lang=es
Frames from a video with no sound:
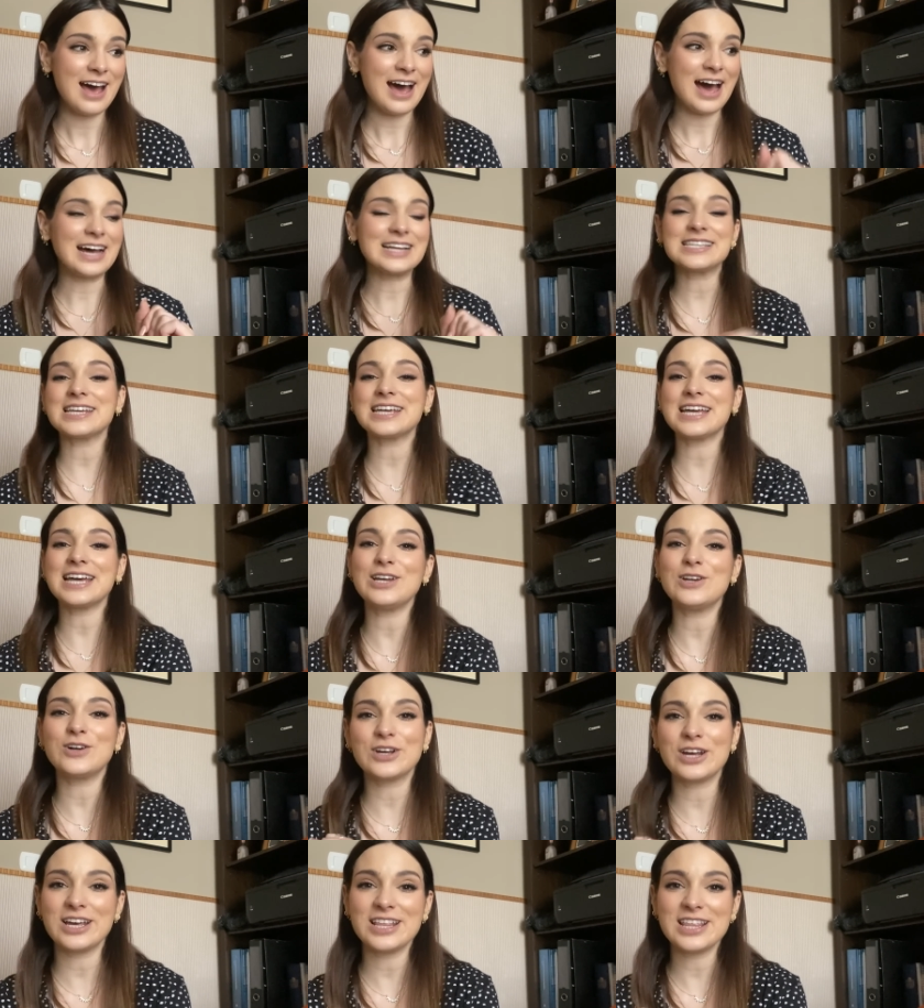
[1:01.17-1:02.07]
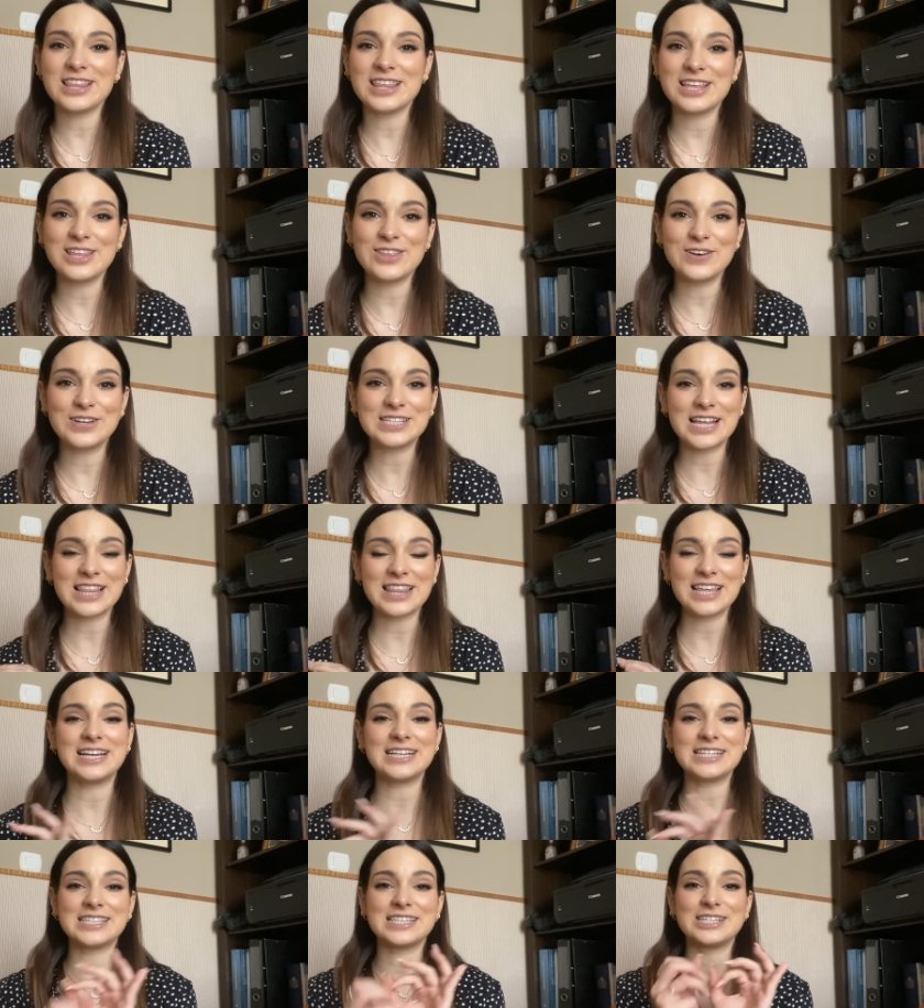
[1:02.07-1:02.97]
Así que lo que he decidido es
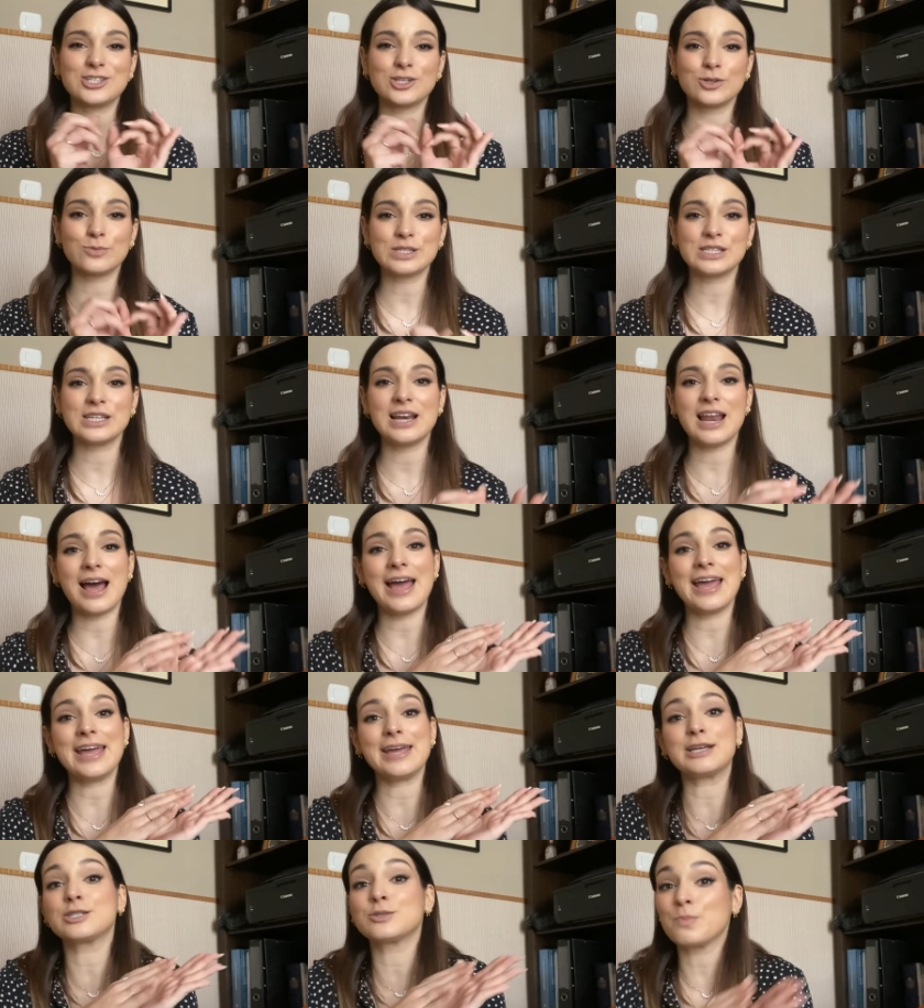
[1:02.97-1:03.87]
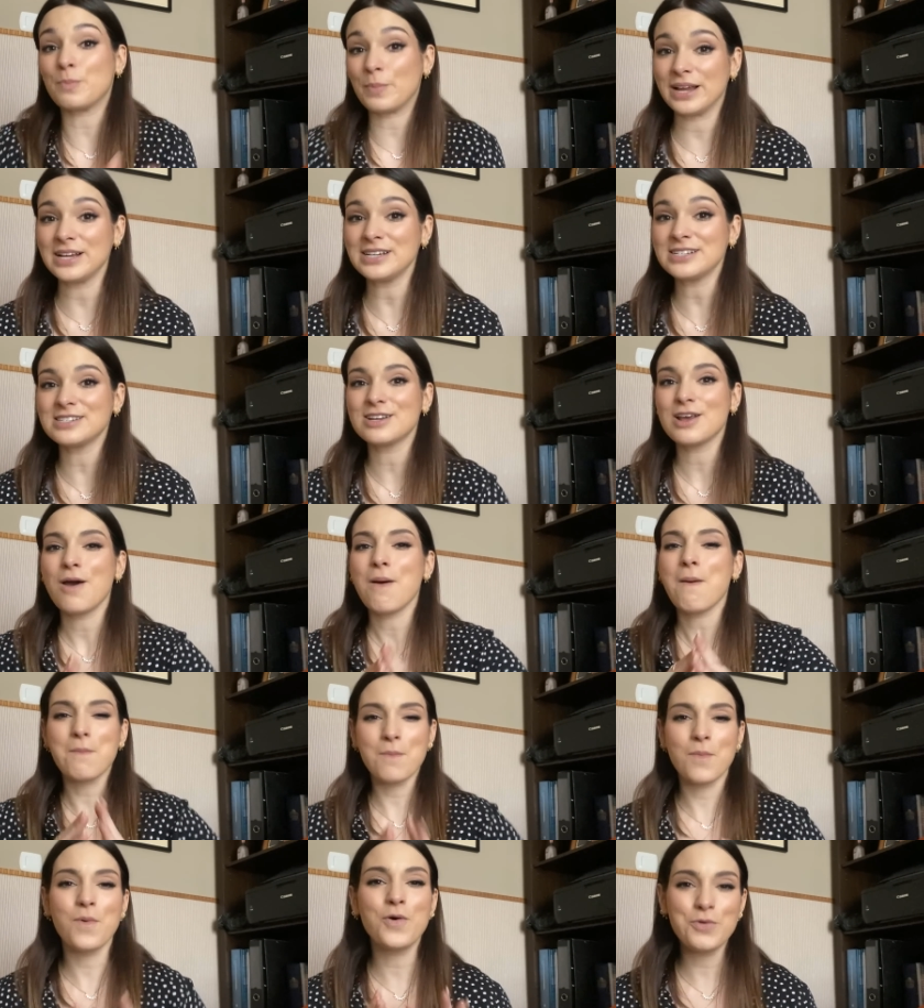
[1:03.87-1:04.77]
hacer este Shopsila Express,
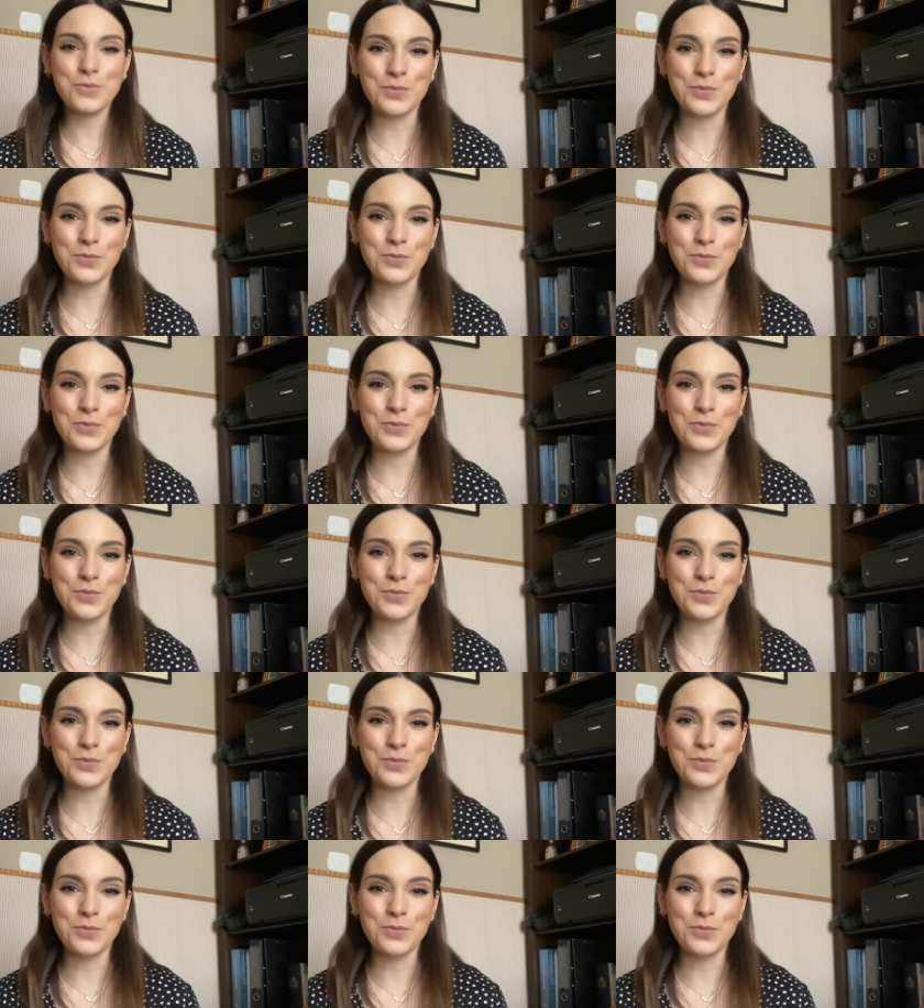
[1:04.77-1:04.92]
muy,